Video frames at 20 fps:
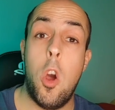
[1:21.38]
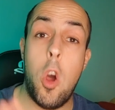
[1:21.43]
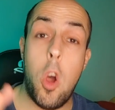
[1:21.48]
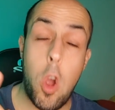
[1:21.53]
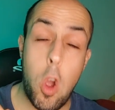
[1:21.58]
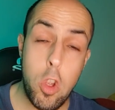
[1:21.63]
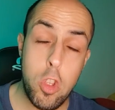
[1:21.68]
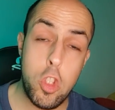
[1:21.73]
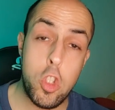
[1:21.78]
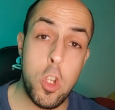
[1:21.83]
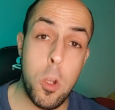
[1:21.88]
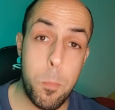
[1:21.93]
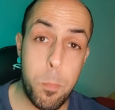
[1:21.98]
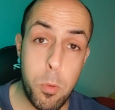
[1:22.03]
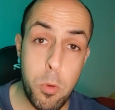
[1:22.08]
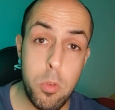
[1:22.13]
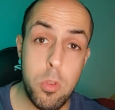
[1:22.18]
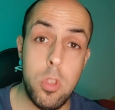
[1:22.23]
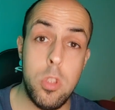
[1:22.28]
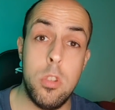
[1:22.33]
8
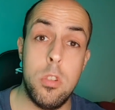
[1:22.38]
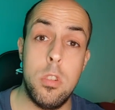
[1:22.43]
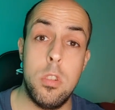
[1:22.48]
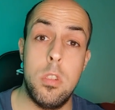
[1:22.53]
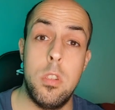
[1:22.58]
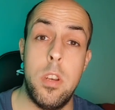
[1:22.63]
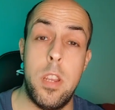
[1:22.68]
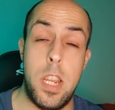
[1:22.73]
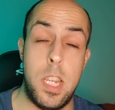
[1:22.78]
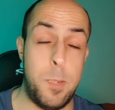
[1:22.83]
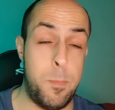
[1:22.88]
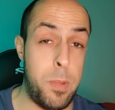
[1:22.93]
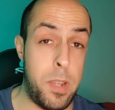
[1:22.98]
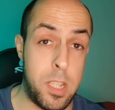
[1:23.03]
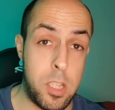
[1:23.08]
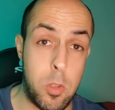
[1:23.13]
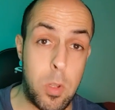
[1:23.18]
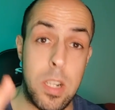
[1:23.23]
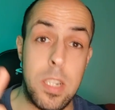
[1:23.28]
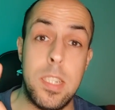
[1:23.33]
puntos
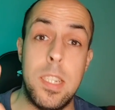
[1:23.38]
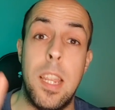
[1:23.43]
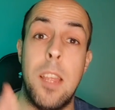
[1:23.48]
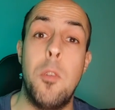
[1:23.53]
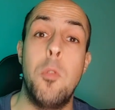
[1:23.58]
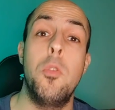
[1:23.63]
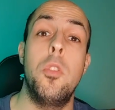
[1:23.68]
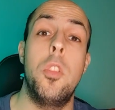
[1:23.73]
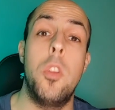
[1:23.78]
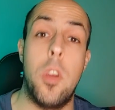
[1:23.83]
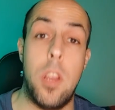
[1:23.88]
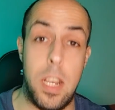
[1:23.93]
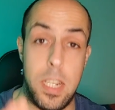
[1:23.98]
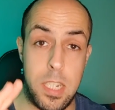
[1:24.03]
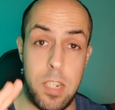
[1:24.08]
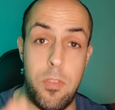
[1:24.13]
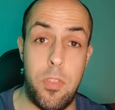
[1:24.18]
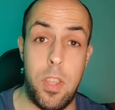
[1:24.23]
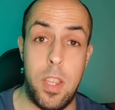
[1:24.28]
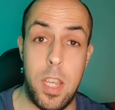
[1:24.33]
respecto al segundo
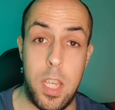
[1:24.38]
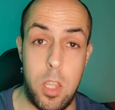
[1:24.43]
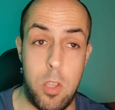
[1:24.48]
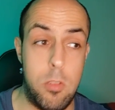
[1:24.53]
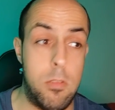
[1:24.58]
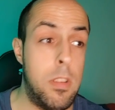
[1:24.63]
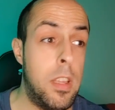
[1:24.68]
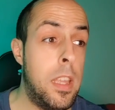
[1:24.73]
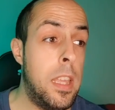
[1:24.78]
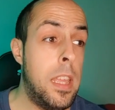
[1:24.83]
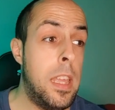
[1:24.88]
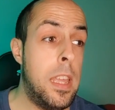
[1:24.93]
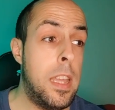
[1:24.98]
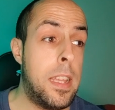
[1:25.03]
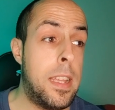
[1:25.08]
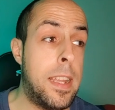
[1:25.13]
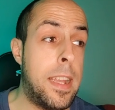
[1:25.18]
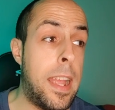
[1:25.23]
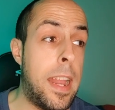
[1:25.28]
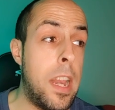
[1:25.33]
clasificado.
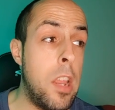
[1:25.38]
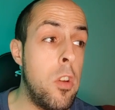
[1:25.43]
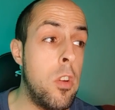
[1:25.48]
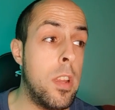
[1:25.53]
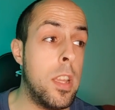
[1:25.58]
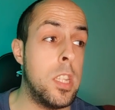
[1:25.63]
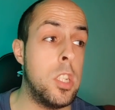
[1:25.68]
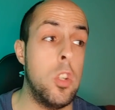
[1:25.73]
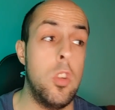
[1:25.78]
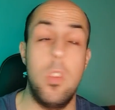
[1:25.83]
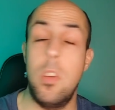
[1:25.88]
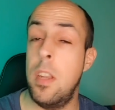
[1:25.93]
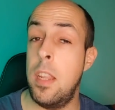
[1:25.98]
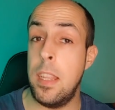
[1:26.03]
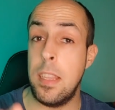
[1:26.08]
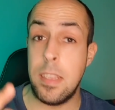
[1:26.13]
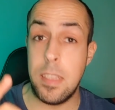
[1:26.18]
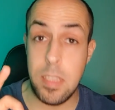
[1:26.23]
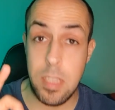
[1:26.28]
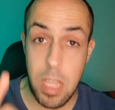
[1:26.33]
Creo que son
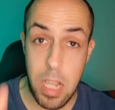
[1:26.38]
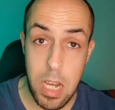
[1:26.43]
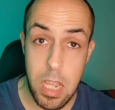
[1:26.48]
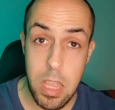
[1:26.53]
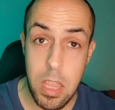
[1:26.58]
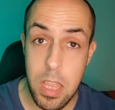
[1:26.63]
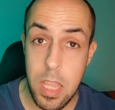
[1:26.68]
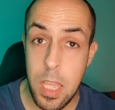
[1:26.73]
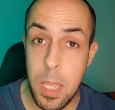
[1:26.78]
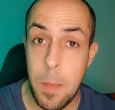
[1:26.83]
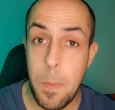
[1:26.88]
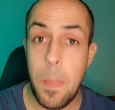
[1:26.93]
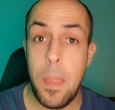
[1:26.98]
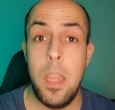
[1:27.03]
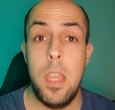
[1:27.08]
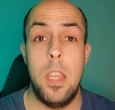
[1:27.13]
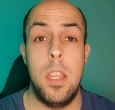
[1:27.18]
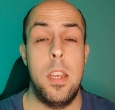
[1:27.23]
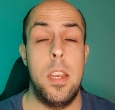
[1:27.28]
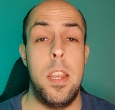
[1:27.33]
13
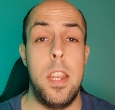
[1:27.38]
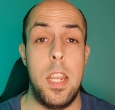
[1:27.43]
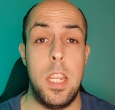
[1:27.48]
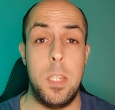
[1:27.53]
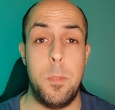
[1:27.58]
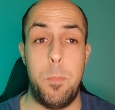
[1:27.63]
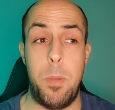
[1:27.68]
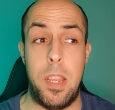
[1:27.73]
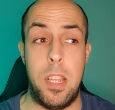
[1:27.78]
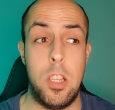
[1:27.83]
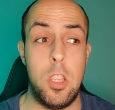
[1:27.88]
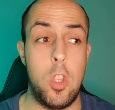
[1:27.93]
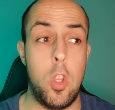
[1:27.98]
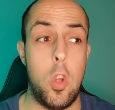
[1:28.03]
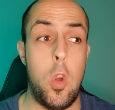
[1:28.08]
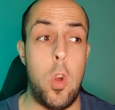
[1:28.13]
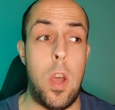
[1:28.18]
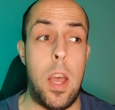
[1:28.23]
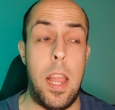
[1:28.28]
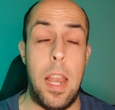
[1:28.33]

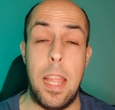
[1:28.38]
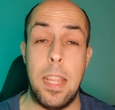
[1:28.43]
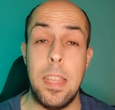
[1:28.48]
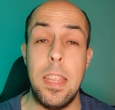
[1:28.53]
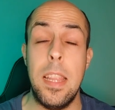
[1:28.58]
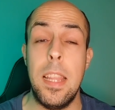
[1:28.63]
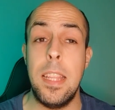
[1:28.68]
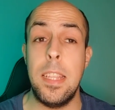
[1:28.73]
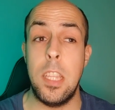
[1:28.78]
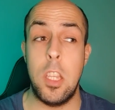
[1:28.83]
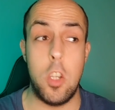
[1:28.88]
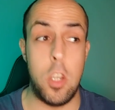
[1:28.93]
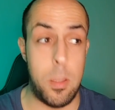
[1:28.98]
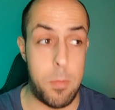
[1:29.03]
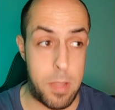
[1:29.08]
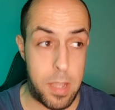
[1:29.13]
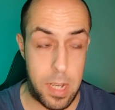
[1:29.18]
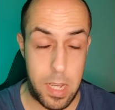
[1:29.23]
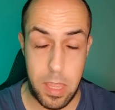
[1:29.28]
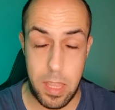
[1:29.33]
respecto al Atlético de
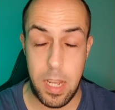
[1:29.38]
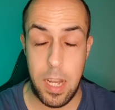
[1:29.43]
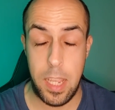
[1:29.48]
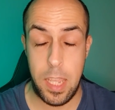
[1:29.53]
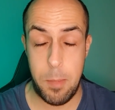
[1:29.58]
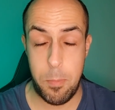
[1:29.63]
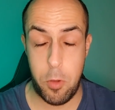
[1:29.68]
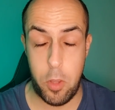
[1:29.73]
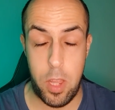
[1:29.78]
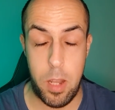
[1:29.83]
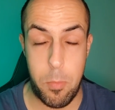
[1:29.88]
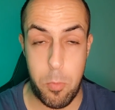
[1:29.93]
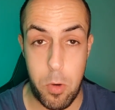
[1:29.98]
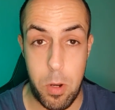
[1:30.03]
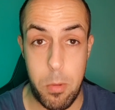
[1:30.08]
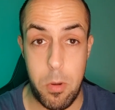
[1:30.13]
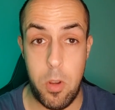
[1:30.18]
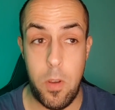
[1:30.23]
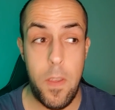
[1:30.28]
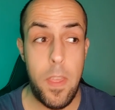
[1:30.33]
Madrid, el equipo del
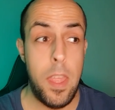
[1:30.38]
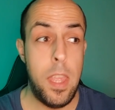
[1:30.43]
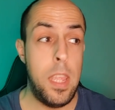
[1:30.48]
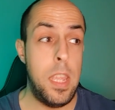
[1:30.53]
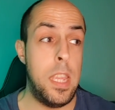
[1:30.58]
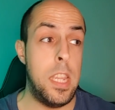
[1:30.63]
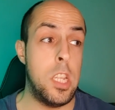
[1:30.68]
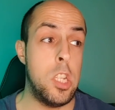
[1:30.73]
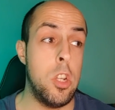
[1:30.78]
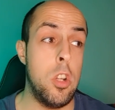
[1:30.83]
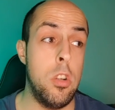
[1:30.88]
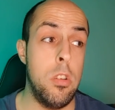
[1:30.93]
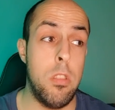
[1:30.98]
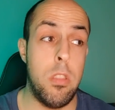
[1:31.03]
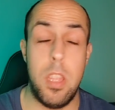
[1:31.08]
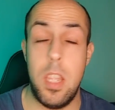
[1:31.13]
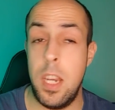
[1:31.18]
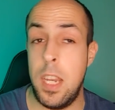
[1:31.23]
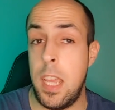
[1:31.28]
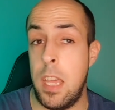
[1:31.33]
pueblo. Y son
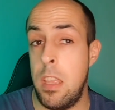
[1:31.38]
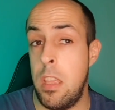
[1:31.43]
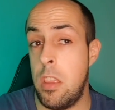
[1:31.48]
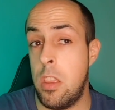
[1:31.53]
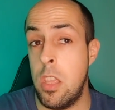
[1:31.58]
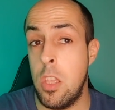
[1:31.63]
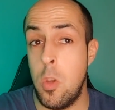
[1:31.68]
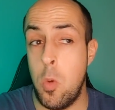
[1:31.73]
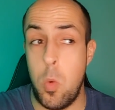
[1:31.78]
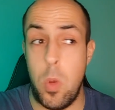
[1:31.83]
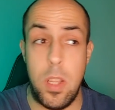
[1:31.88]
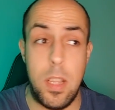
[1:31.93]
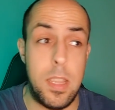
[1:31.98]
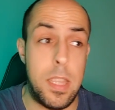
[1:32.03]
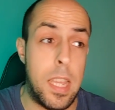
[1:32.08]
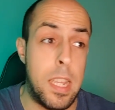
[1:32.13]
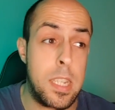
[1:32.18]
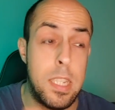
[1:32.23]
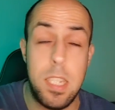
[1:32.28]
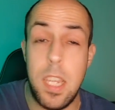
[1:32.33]
cerca de
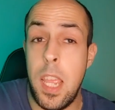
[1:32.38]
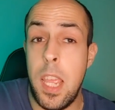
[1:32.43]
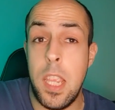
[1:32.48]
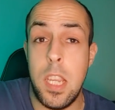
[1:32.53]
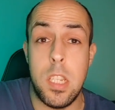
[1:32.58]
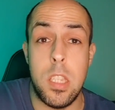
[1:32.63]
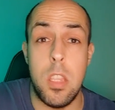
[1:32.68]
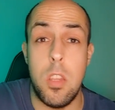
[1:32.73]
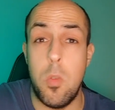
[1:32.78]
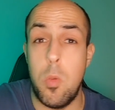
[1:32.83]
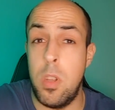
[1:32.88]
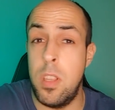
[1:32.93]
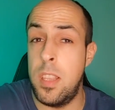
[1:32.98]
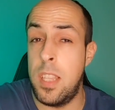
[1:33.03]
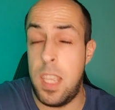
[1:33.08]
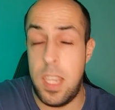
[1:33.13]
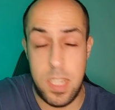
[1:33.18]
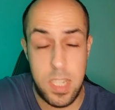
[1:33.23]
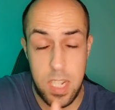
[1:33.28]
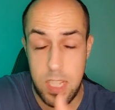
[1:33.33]
56,
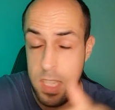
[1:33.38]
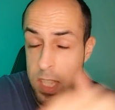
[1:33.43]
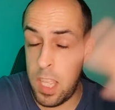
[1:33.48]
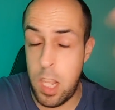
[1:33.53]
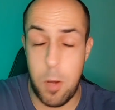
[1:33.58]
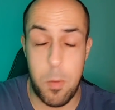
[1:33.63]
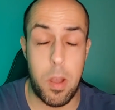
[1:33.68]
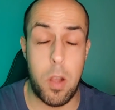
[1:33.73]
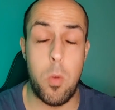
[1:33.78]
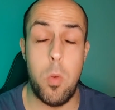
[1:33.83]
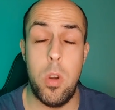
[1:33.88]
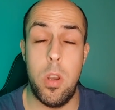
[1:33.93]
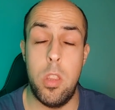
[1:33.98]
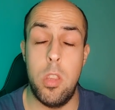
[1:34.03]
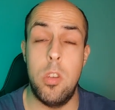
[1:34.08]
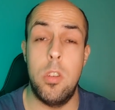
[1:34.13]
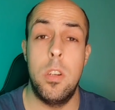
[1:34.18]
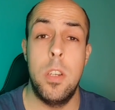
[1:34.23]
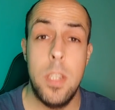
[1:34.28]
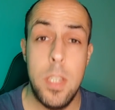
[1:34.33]
57, ya no me
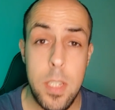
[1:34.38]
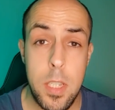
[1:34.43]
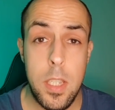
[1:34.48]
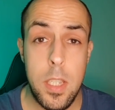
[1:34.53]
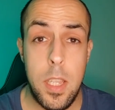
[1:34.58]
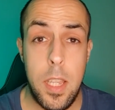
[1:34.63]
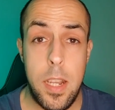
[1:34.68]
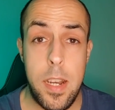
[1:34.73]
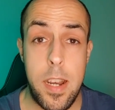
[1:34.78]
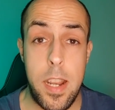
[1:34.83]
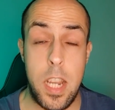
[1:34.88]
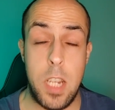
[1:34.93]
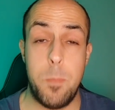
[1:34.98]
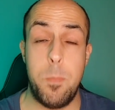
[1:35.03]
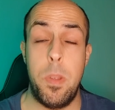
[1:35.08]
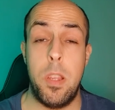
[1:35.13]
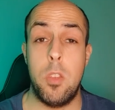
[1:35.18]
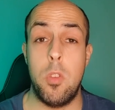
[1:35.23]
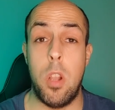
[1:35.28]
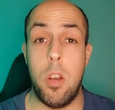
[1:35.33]
acuerdo,
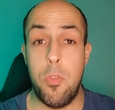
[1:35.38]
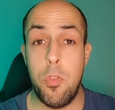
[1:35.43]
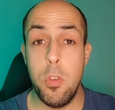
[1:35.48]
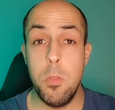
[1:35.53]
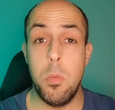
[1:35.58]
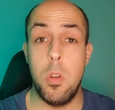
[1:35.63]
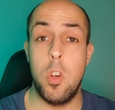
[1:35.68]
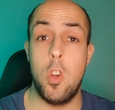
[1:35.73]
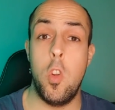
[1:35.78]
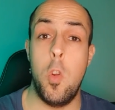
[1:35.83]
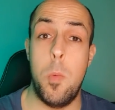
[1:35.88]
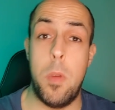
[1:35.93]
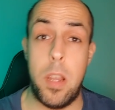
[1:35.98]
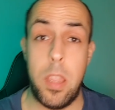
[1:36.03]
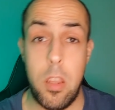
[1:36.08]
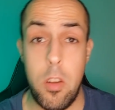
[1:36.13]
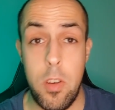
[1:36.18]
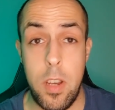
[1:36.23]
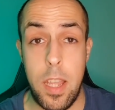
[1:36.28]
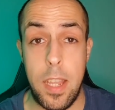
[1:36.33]
respecto al Fútbol Club
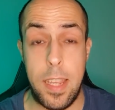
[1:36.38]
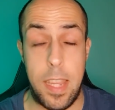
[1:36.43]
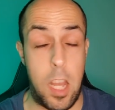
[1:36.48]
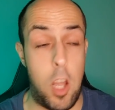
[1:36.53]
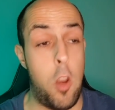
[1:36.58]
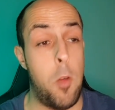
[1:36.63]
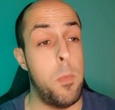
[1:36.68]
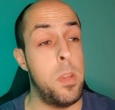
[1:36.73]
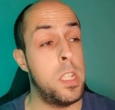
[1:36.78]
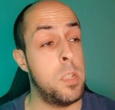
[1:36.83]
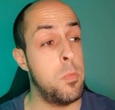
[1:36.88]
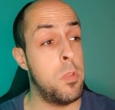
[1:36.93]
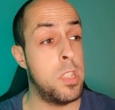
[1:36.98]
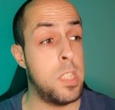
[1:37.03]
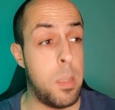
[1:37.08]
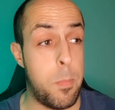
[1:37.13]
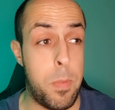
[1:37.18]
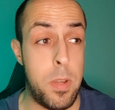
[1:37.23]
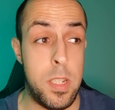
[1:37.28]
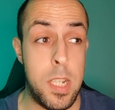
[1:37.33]
Barcelona, que lo mismo
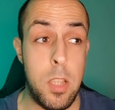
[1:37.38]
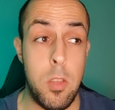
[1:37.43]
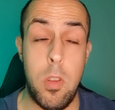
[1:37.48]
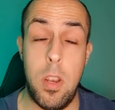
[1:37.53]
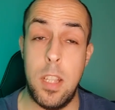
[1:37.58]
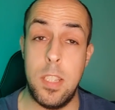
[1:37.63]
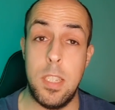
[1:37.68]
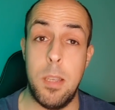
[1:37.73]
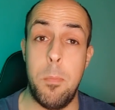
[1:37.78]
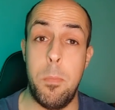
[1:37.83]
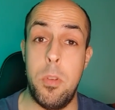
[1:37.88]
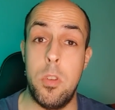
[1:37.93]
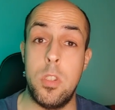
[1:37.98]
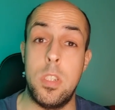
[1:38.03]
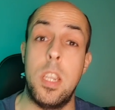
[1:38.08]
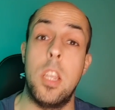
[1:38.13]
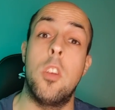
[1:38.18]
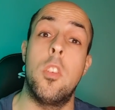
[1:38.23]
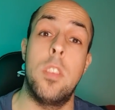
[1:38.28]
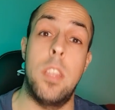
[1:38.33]
está pensando la Champions
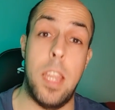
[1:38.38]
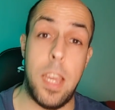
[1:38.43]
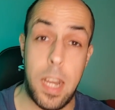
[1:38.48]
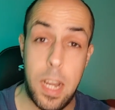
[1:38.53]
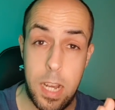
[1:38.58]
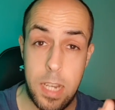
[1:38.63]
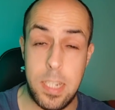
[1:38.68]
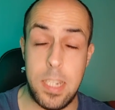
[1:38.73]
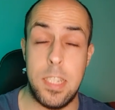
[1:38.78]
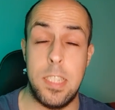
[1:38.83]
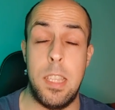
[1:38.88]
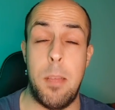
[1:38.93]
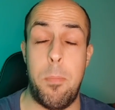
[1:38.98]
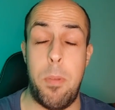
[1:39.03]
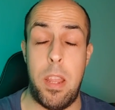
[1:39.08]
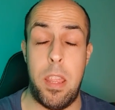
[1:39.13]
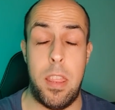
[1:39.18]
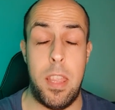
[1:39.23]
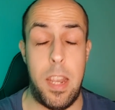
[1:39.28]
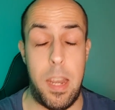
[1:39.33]
y con llegar a la sexta
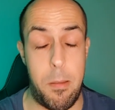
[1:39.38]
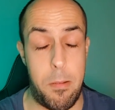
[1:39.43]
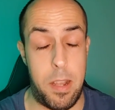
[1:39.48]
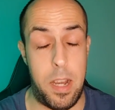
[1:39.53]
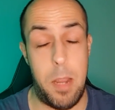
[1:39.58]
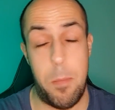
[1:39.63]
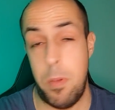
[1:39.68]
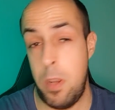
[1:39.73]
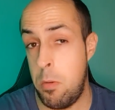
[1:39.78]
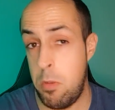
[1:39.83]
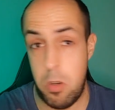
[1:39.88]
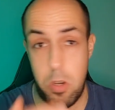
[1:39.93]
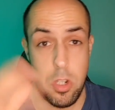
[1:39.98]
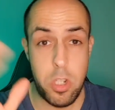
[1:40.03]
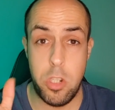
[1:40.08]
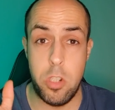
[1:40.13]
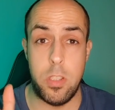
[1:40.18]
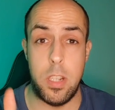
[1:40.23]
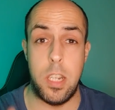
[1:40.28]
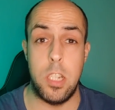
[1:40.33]
plaza le vale. Pero bueno, eso
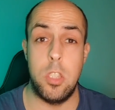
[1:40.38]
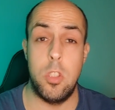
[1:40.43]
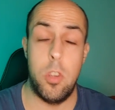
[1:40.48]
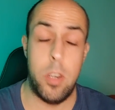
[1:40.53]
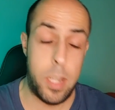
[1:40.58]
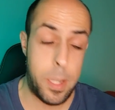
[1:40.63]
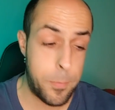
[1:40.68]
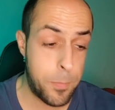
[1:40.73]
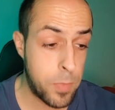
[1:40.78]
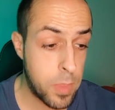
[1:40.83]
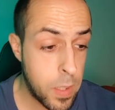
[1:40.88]
es otra historia.